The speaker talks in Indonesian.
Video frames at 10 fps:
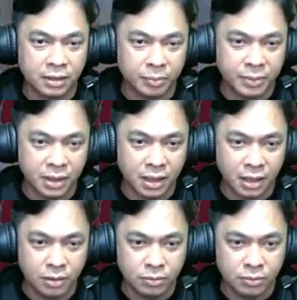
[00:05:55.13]
topinya
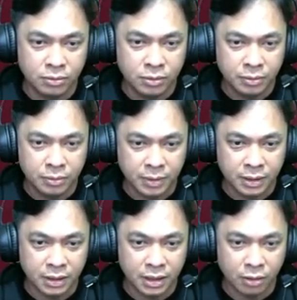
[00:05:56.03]
ganggu. Berarti
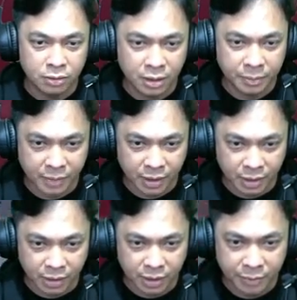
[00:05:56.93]
kita nggak usah bagi ambil